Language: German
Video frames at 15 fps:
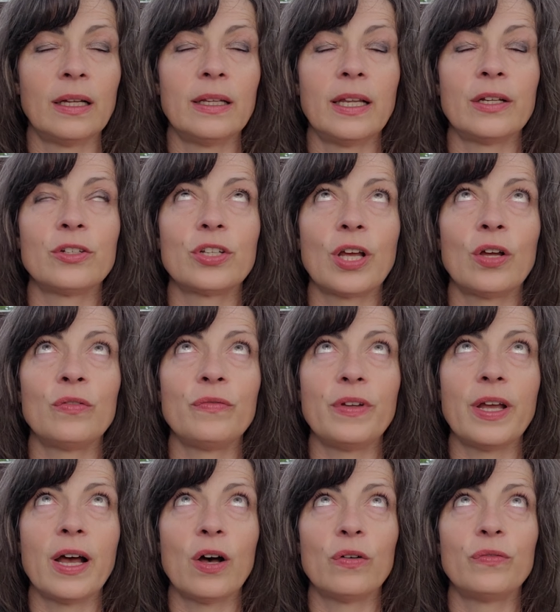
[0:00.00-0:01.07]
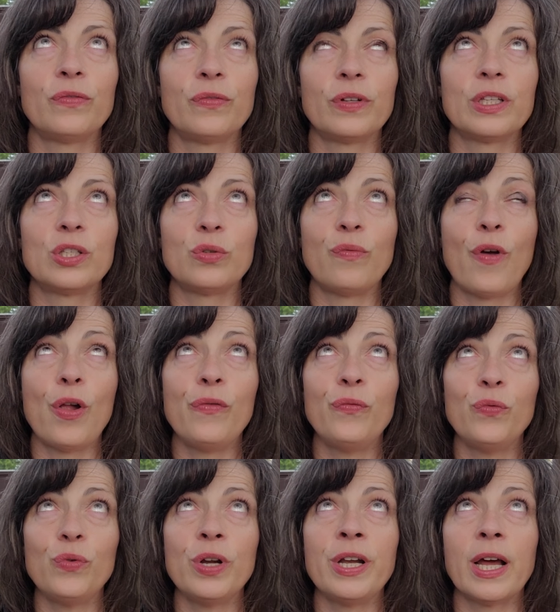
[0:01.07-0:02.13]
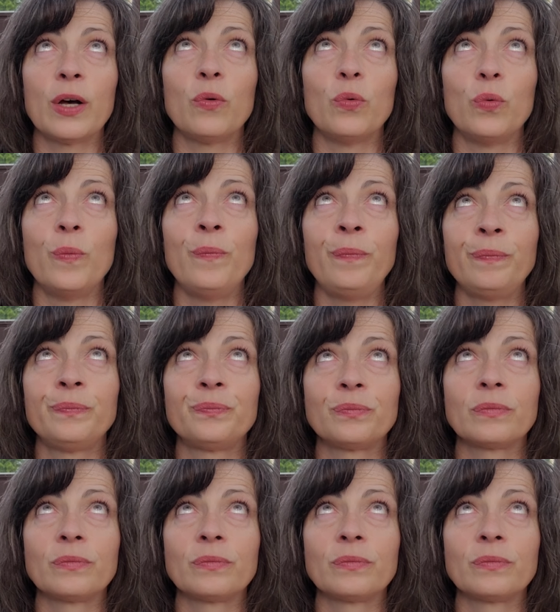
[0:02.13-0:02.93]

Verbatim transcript: Dann schauen wir auf 12 Uhr nach oben